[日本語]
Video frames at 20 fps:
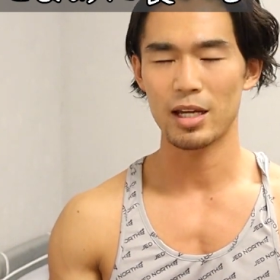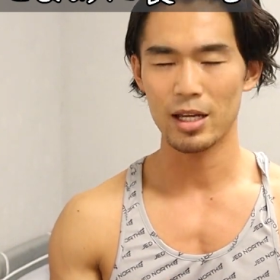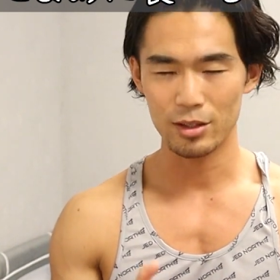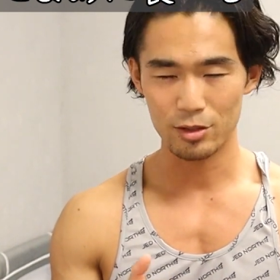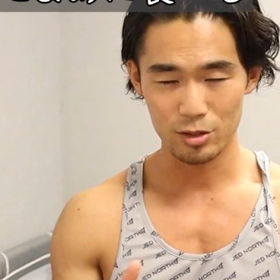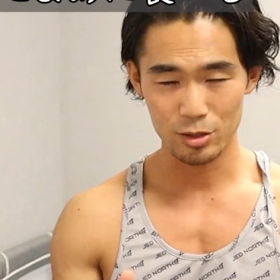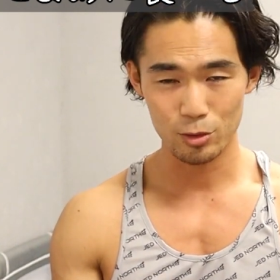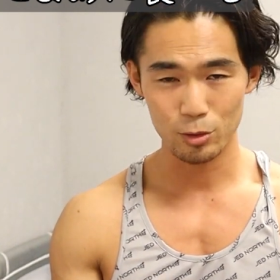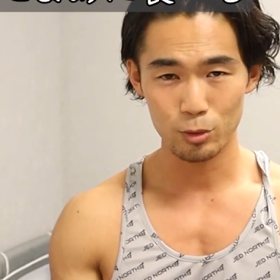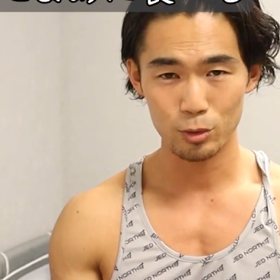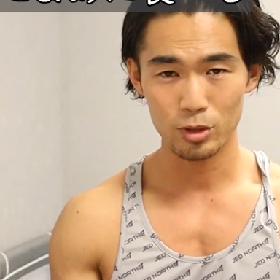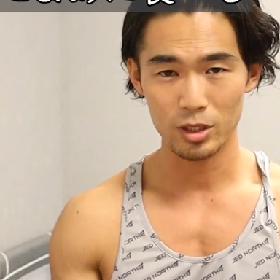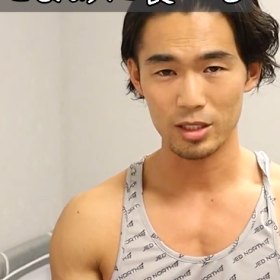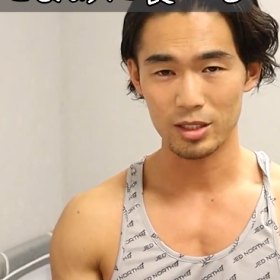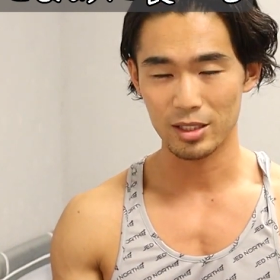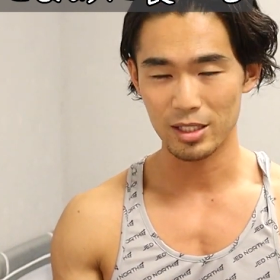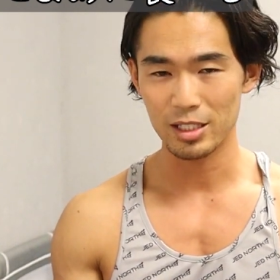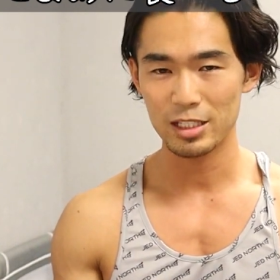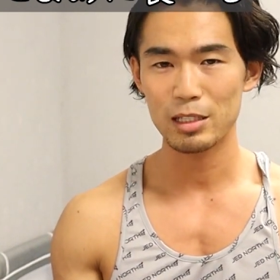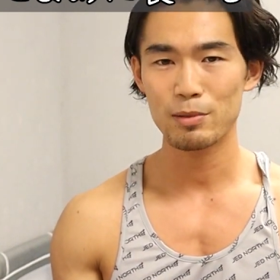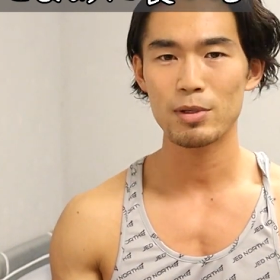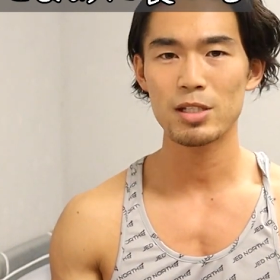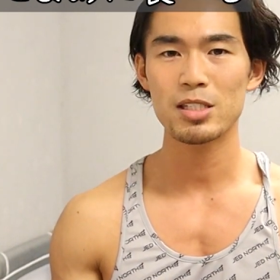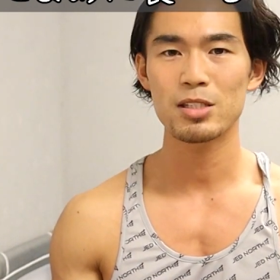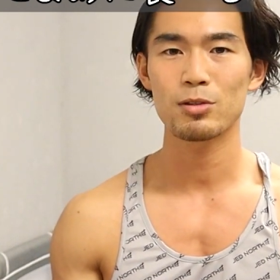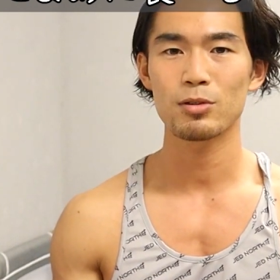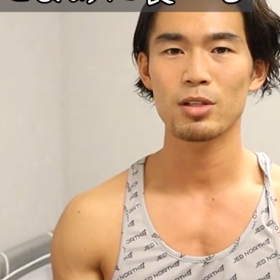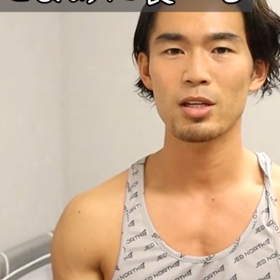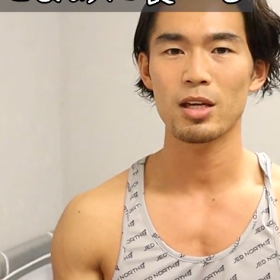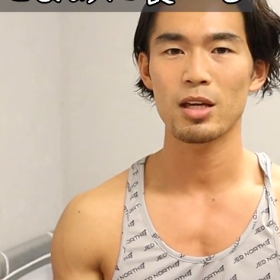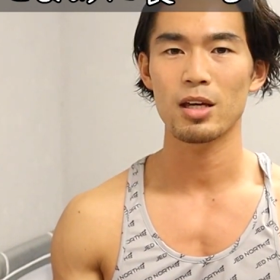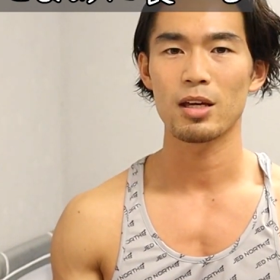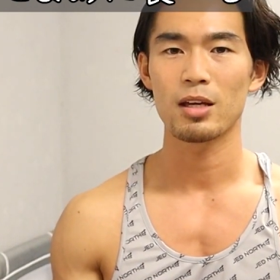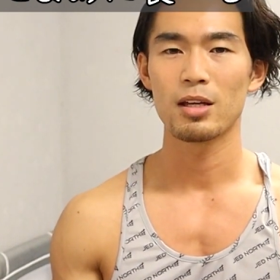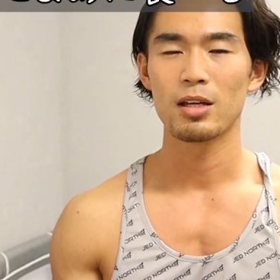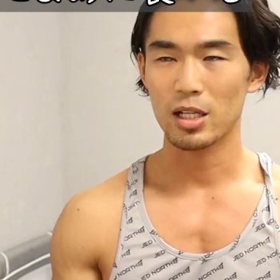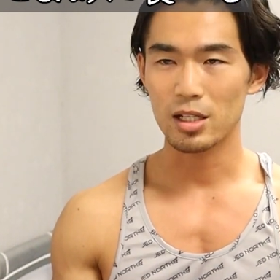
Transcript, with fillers: ダイエットすることができますので、